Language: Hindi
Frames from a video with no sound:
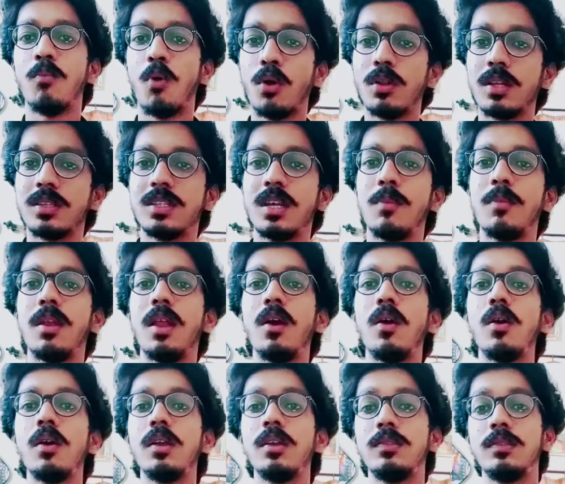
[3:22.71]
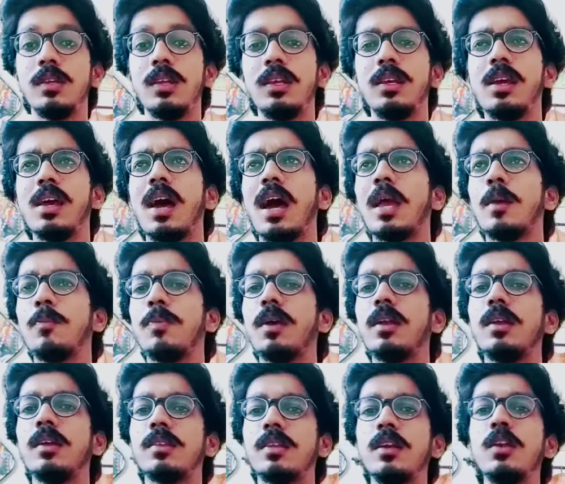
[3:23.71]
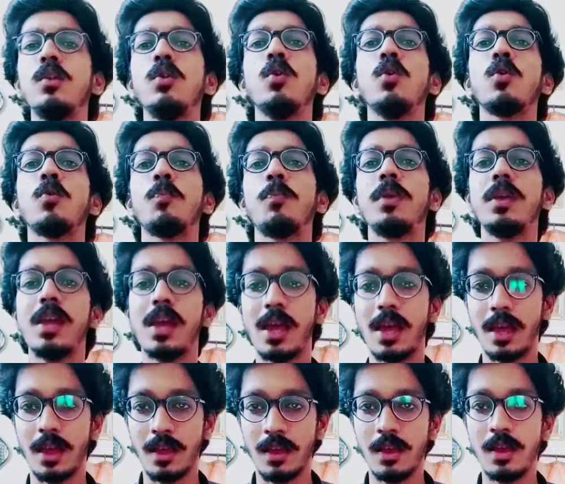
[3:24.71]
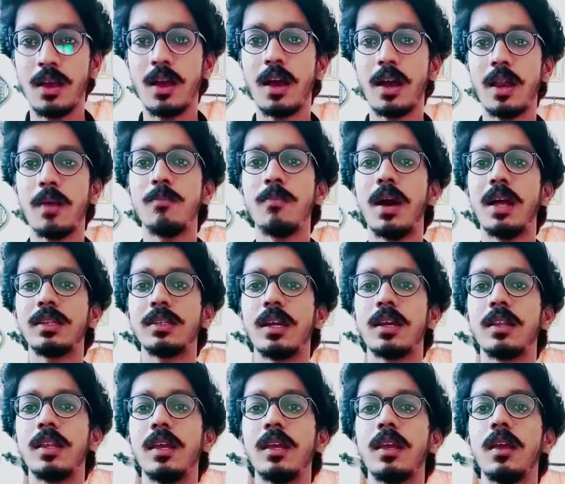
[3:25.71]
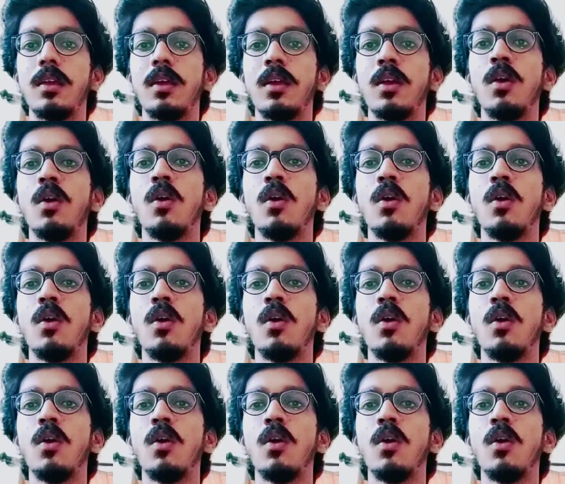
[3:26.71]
बहुत अच्छा मिला और इसीलिए आई इतनी लोकप्रिय है अगर हम बात करते हैं कि